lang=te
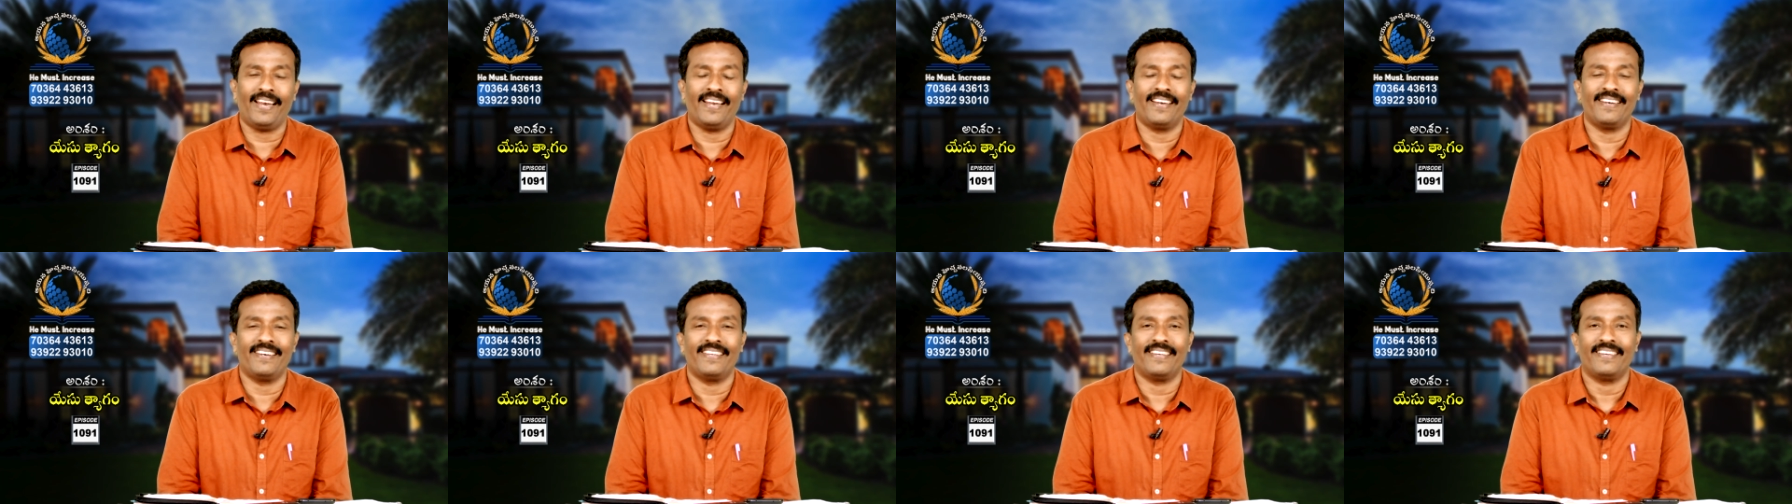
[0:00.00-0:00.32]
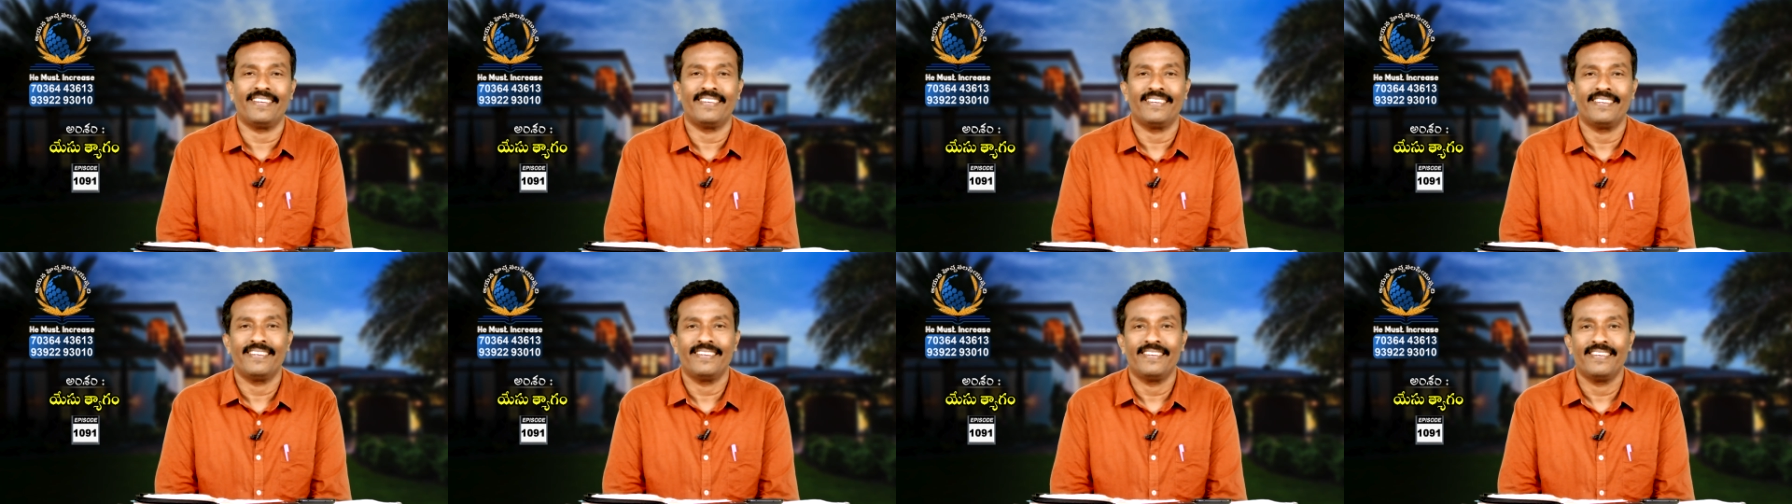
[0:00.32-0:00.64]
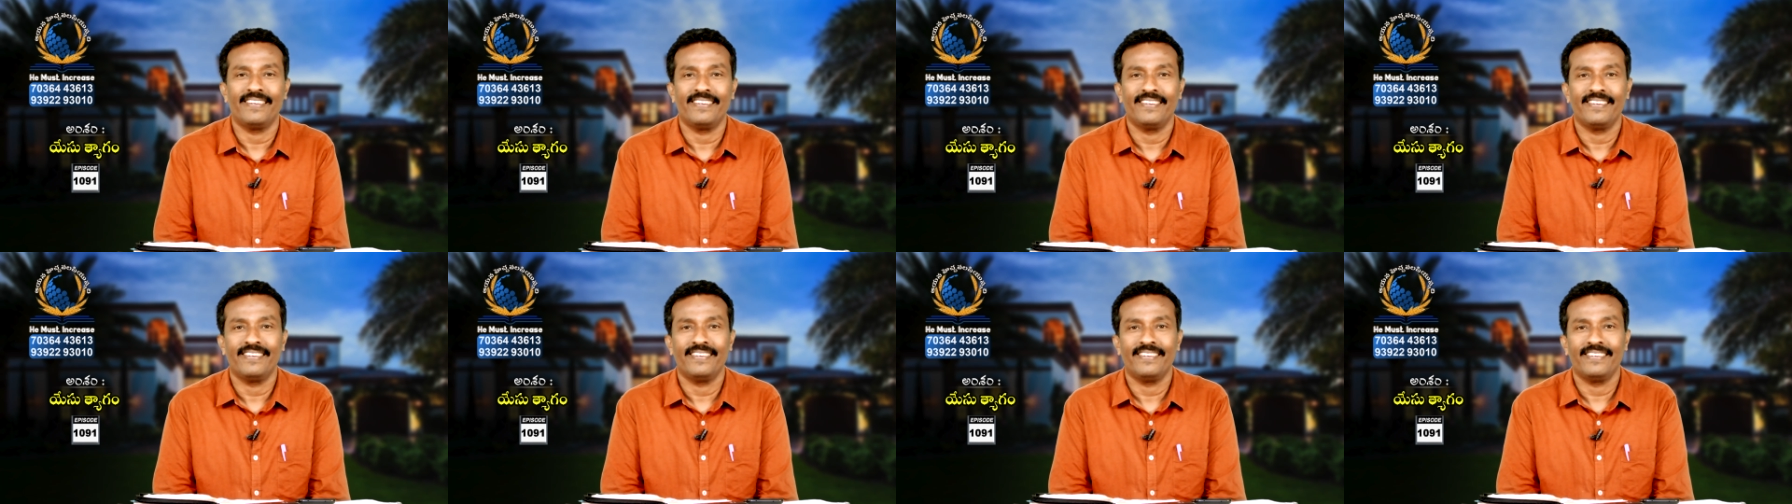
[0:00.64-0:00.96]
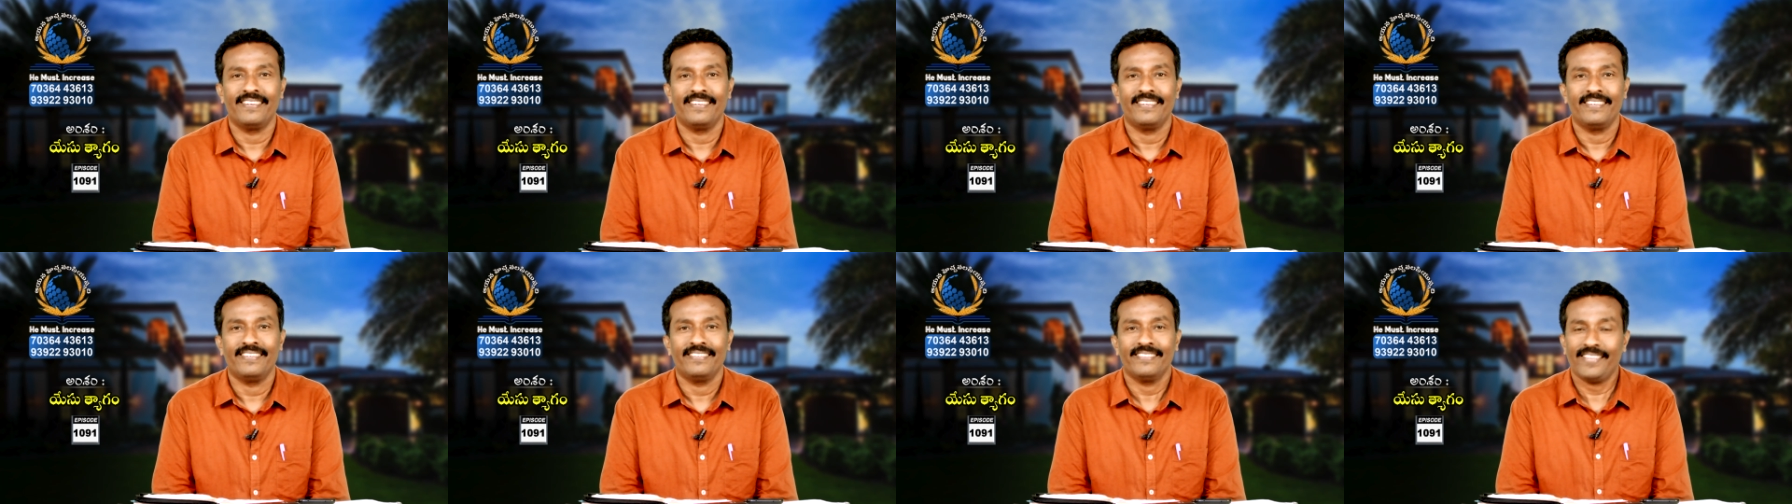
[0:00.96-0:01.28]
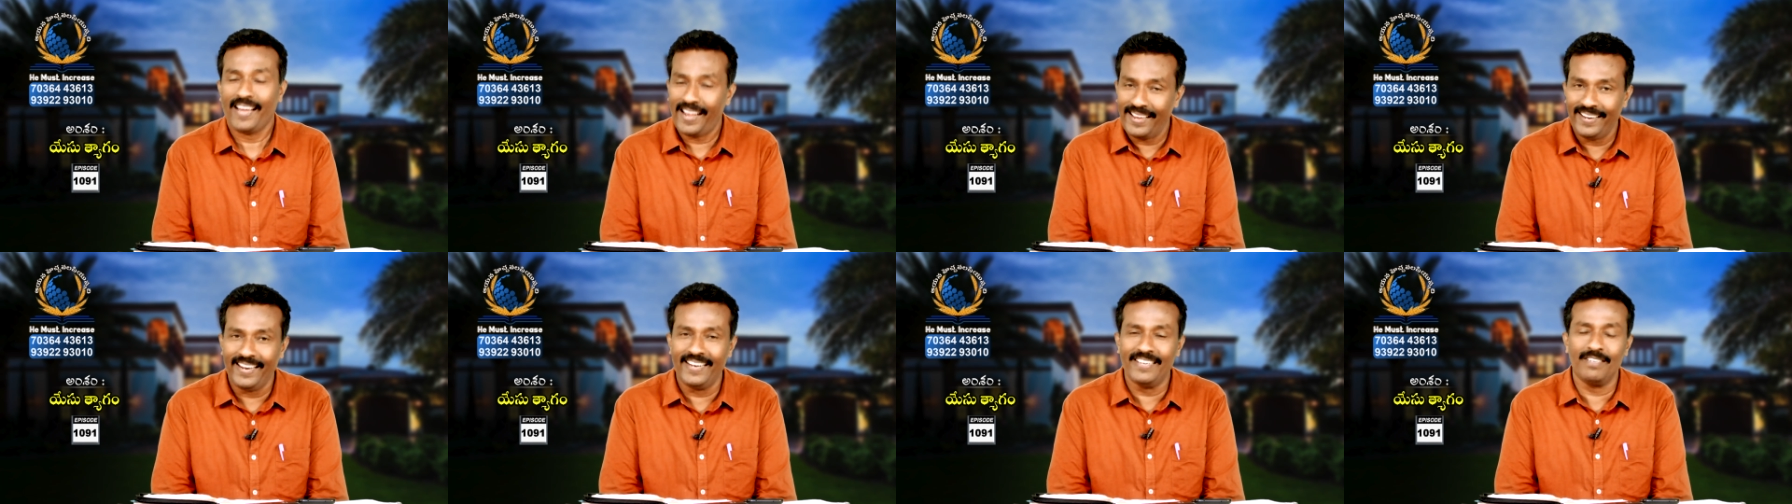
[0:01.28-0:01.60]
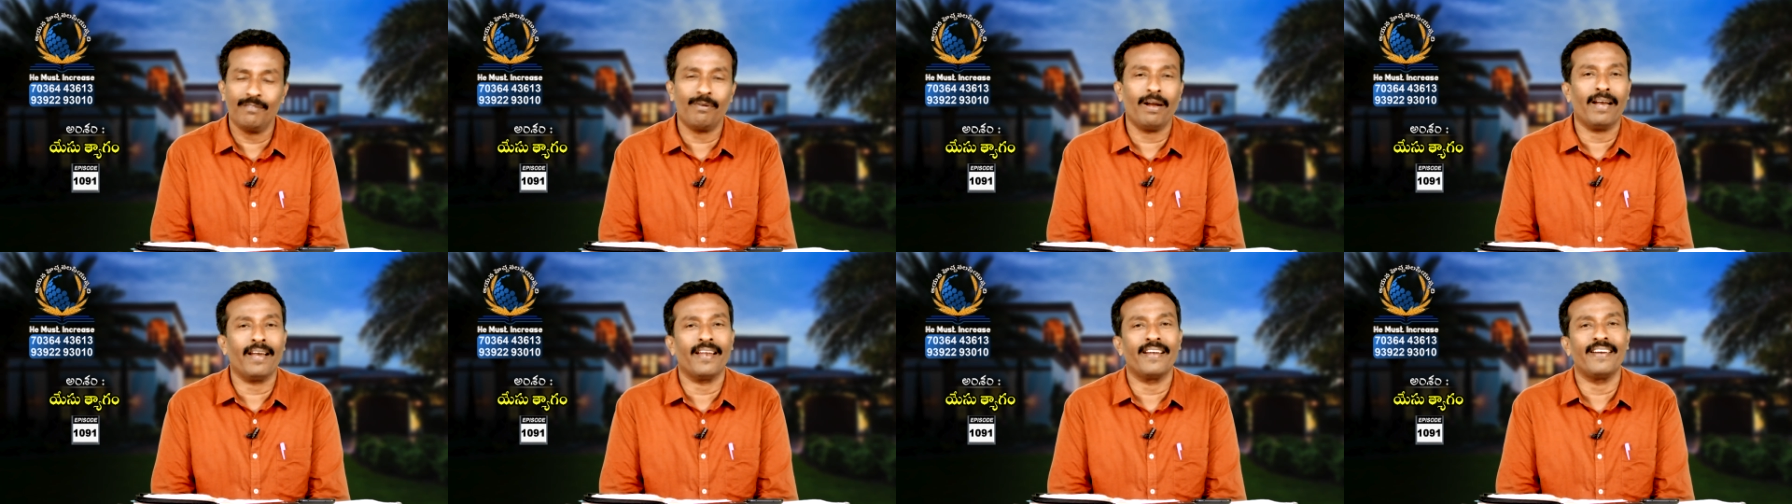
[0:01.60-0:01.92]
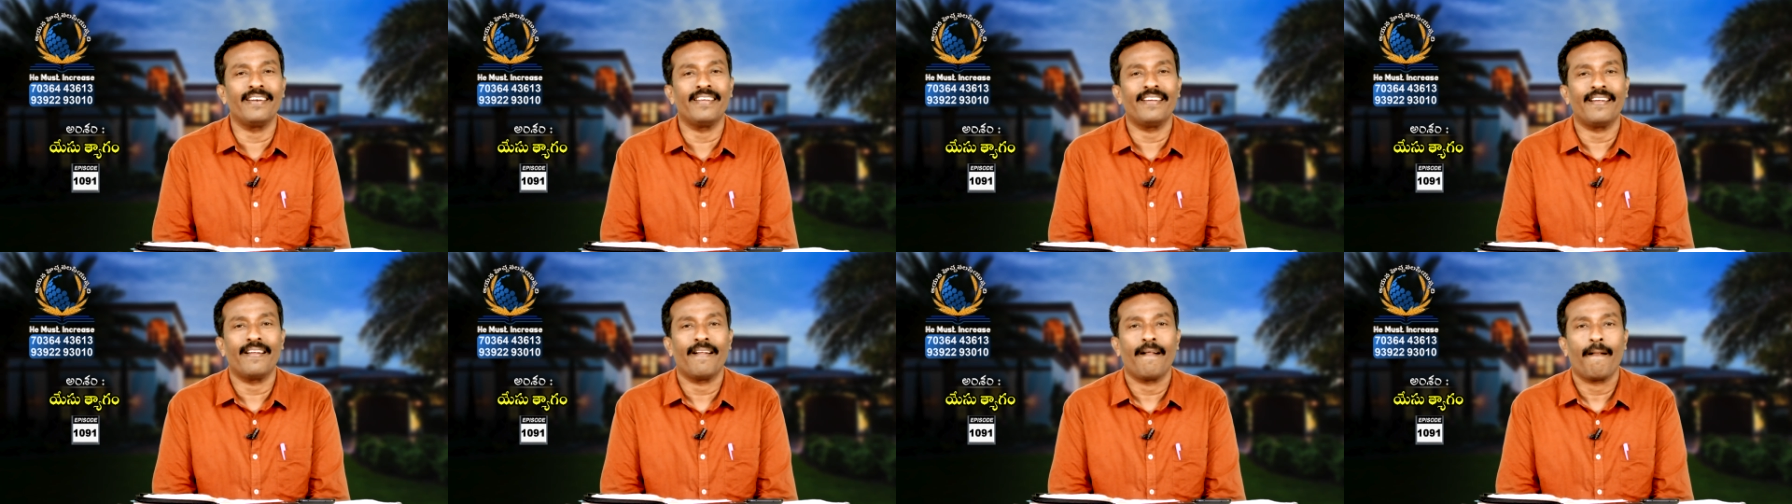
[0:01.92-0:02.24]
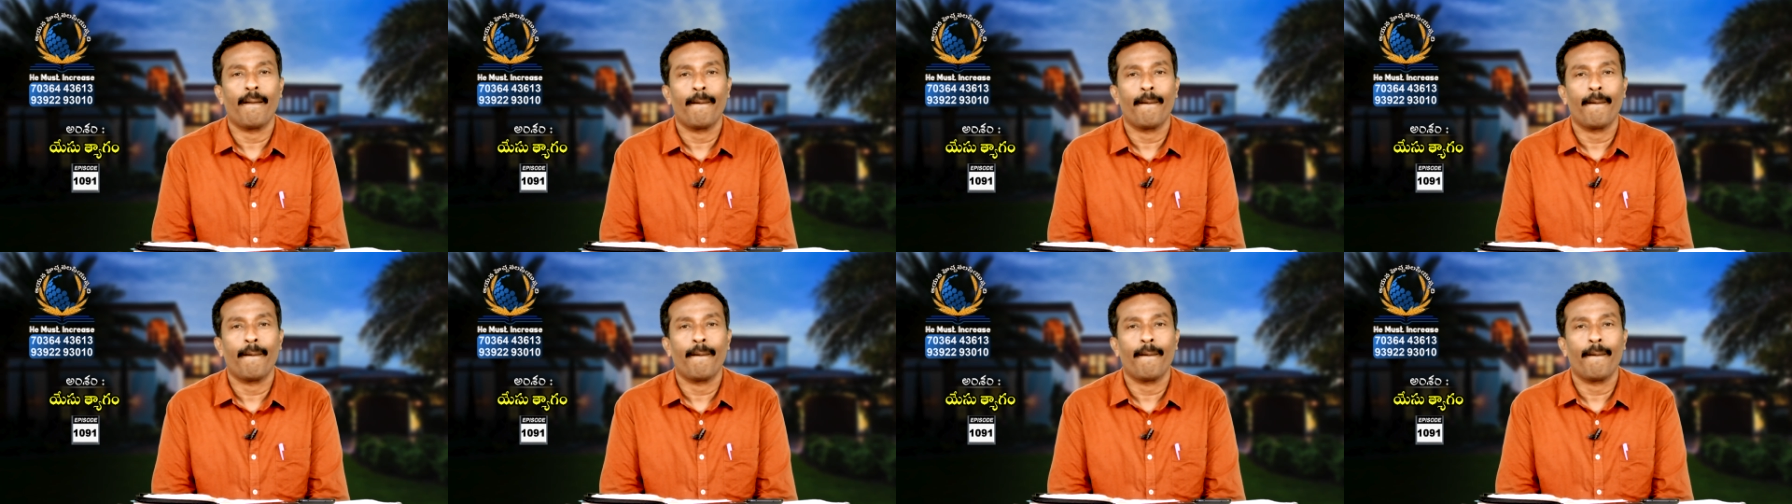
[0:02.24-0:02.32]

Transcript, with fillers: వెళ్ళండి థాయిలాండ్కి వెళ్ళండి